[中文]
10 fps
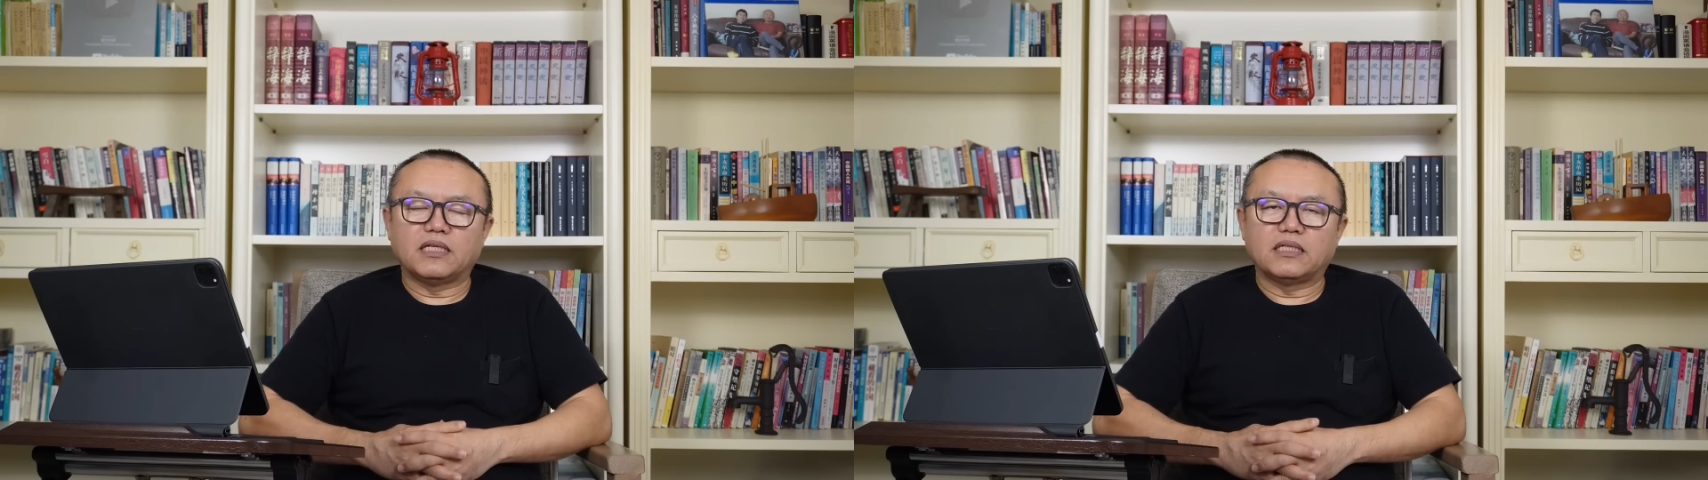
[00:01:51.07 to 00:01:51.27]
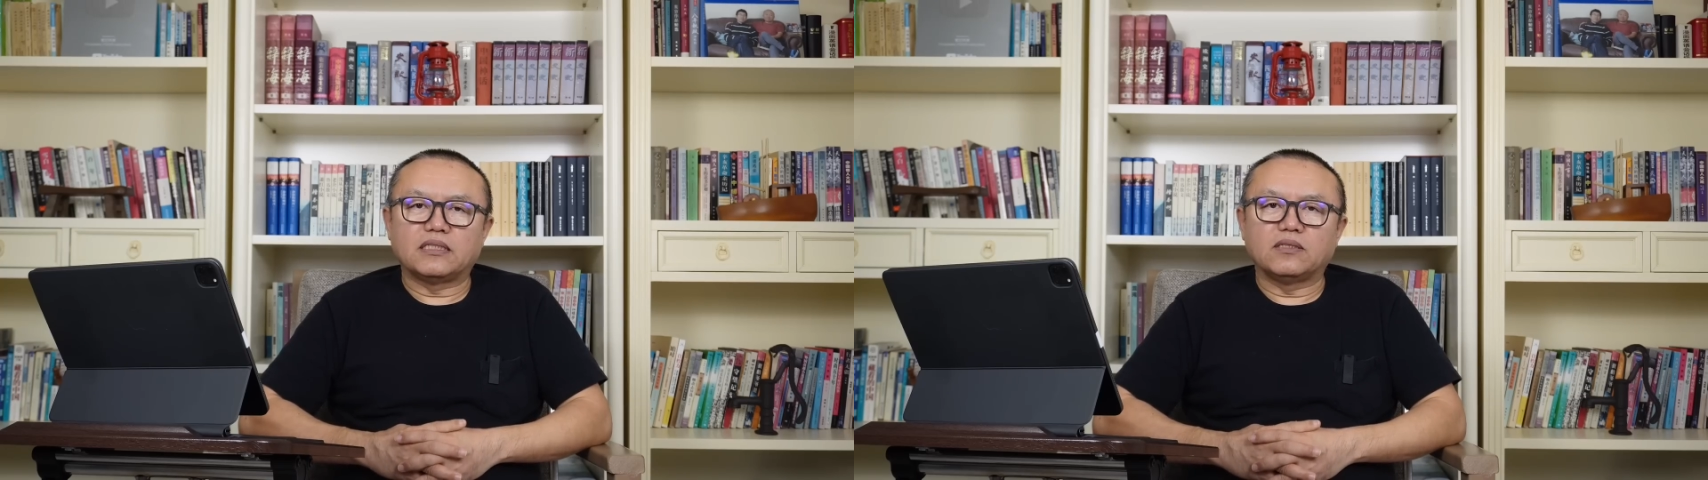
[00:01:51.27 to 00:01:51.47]

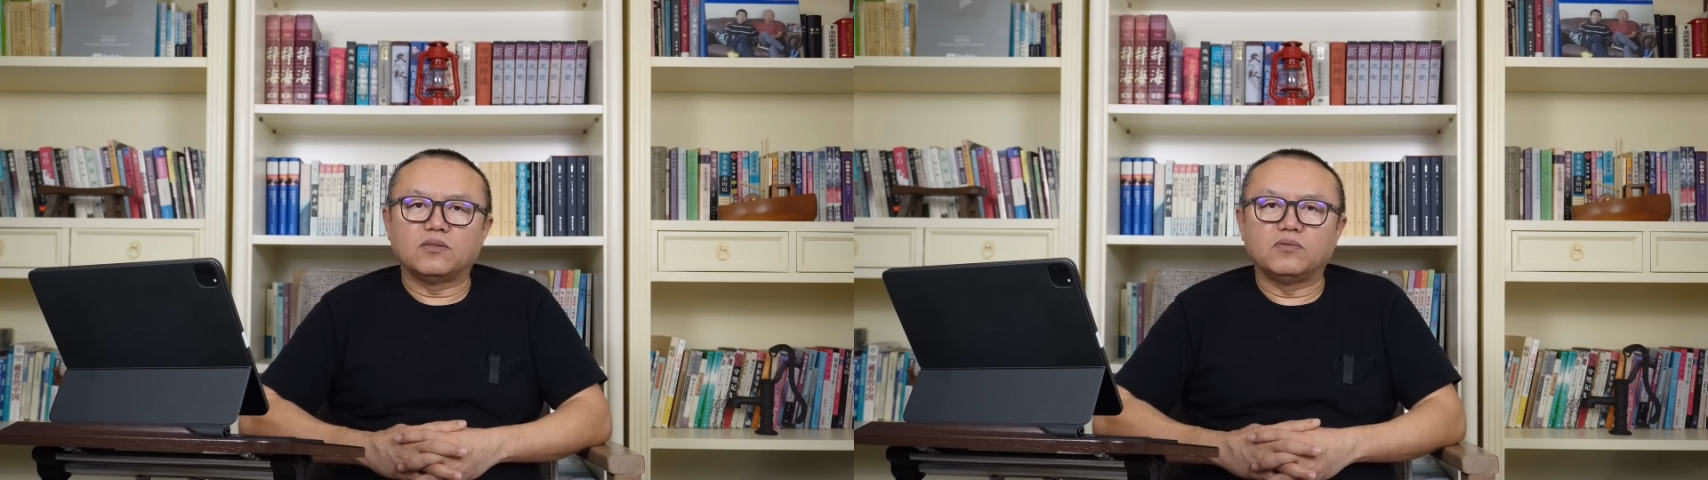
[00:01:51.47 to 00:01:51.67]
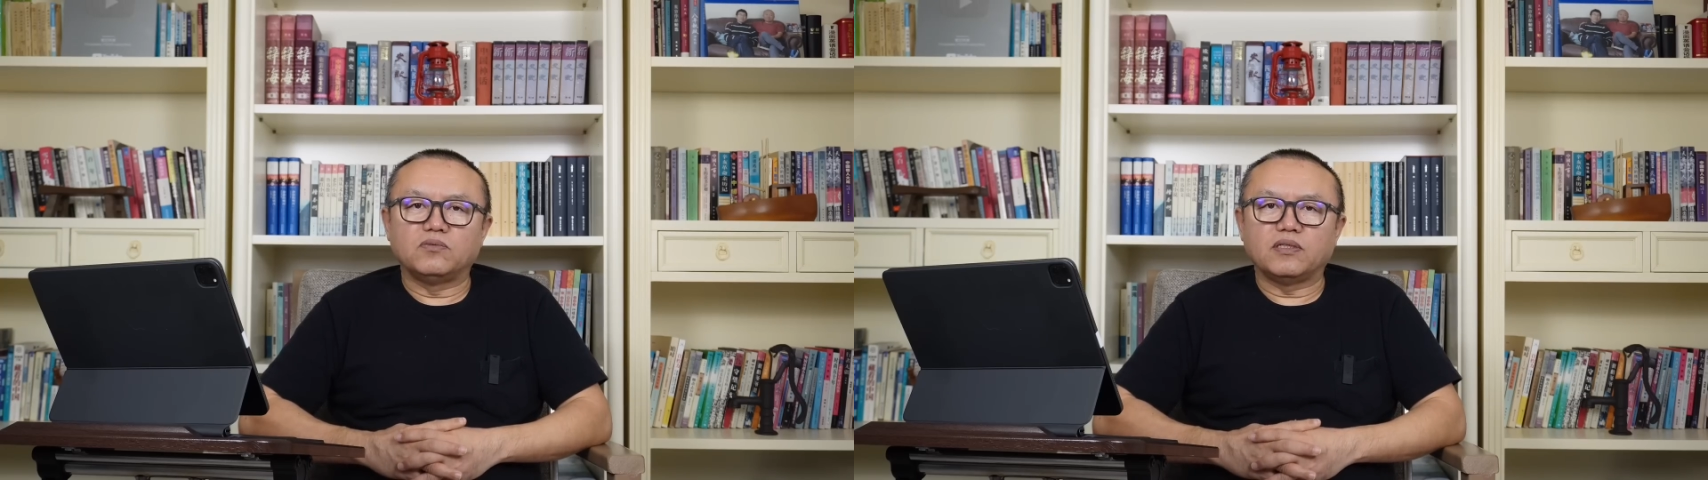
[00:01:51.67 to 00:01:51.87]
亚上
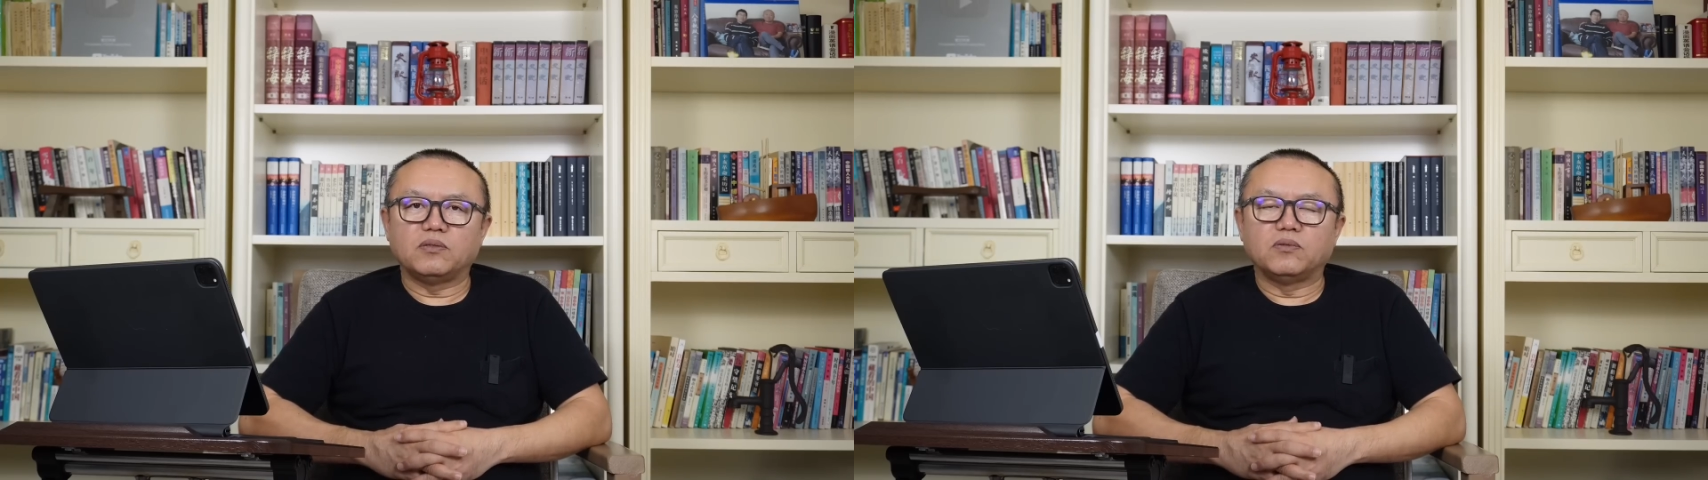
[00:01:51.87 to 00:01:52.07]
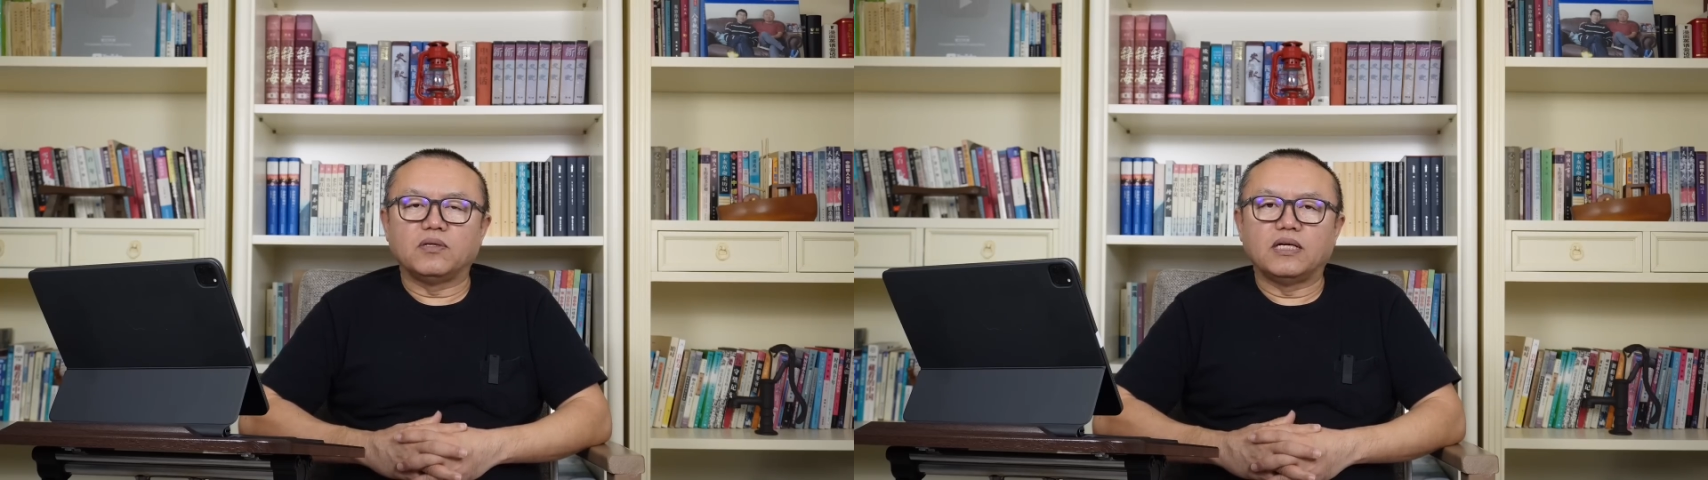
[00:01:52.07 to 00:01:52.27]
空飞
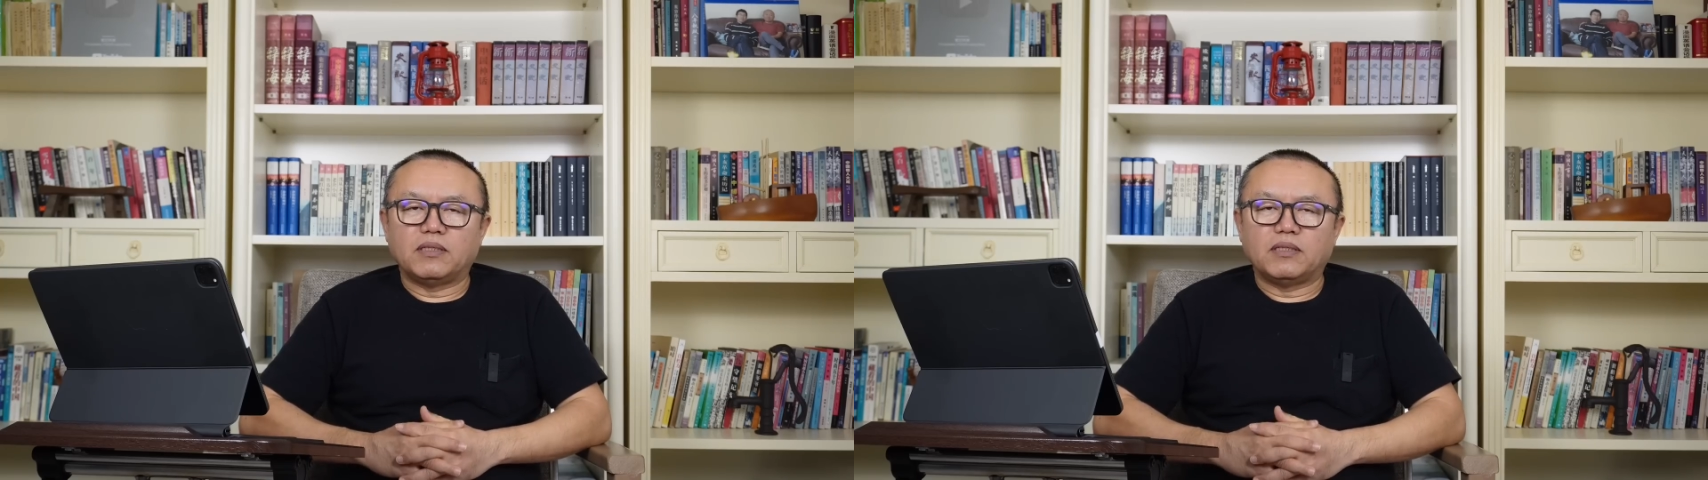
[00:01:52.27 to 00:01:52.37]
过；